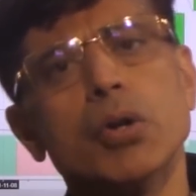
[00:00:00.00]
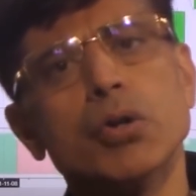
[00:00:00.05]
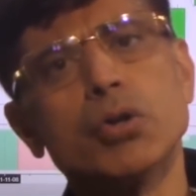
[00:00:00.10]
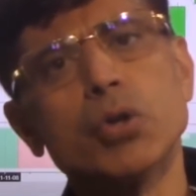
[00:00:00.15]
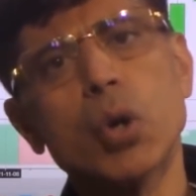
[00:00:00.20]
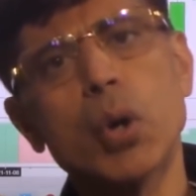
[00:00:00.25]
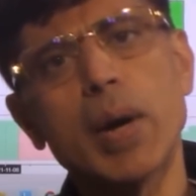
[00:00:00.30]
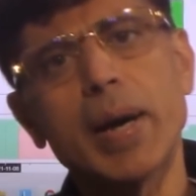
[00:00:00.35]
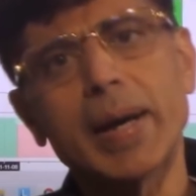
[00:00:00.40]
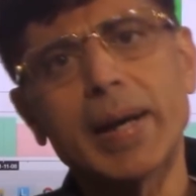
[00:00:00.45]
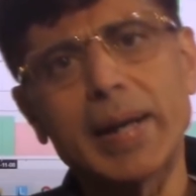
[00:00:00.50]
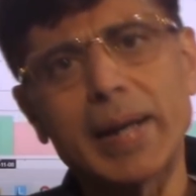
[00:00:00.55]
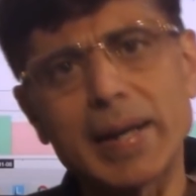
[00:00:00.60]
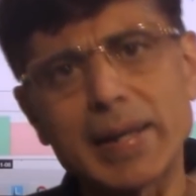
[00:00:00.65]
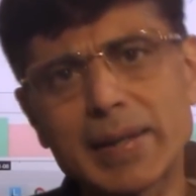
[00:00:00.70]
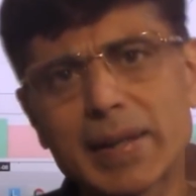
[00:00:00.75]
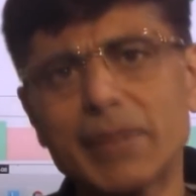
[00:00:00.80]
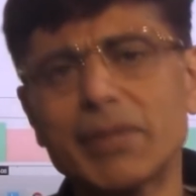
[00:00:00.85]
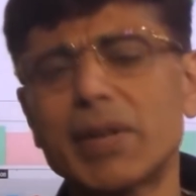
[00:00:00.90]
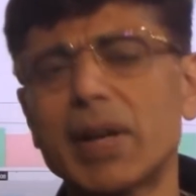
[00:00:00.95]
जो
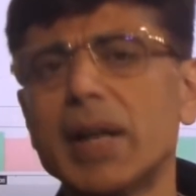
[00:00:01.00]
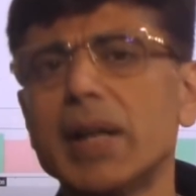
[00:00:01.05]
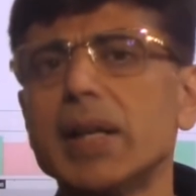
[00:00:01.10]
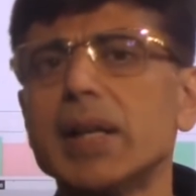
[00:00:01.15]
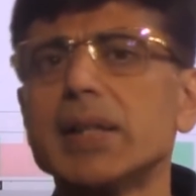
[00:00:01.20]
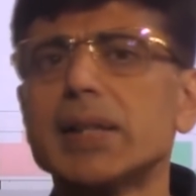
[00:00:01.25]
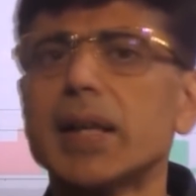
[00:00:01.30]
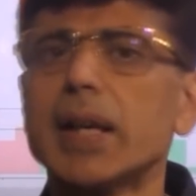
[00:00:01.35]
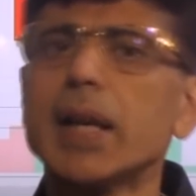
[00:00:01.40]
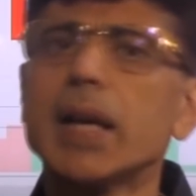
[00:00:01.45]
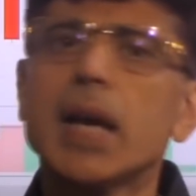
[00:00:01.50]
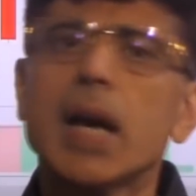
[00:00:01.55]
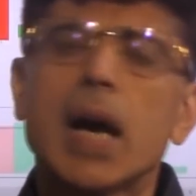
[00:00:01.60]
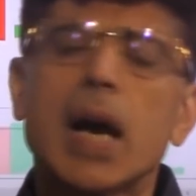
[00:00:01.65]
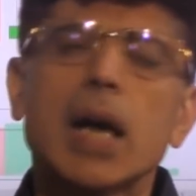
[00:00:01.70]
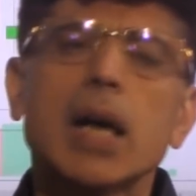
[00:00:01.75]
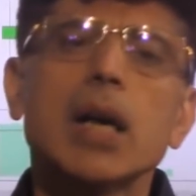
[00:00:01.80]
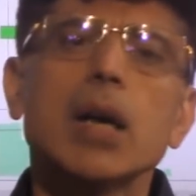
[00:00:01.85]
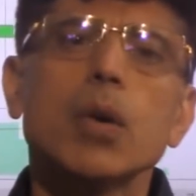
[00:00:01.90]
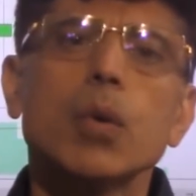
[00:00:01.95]
एग्रेसिव ट्रेडर्स हैं
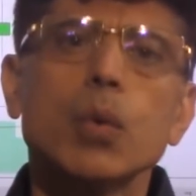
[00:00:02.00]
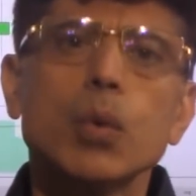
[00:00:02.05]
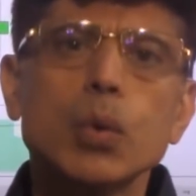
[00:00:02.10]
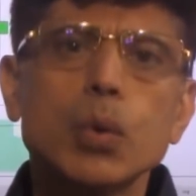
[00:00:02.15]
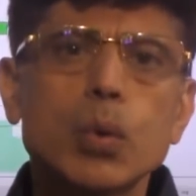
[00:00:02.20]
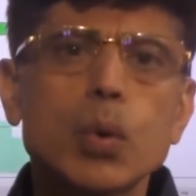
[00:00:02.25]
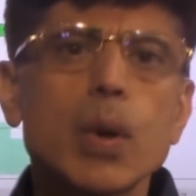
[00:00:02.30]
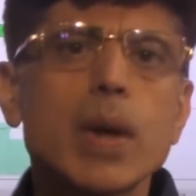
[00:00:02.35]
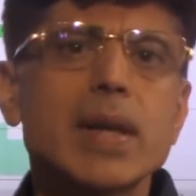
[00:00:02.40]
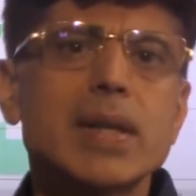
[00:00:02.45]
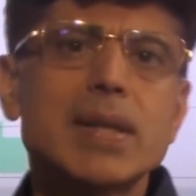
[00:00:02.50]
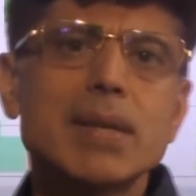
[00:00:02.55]
अगर उनको ऐसी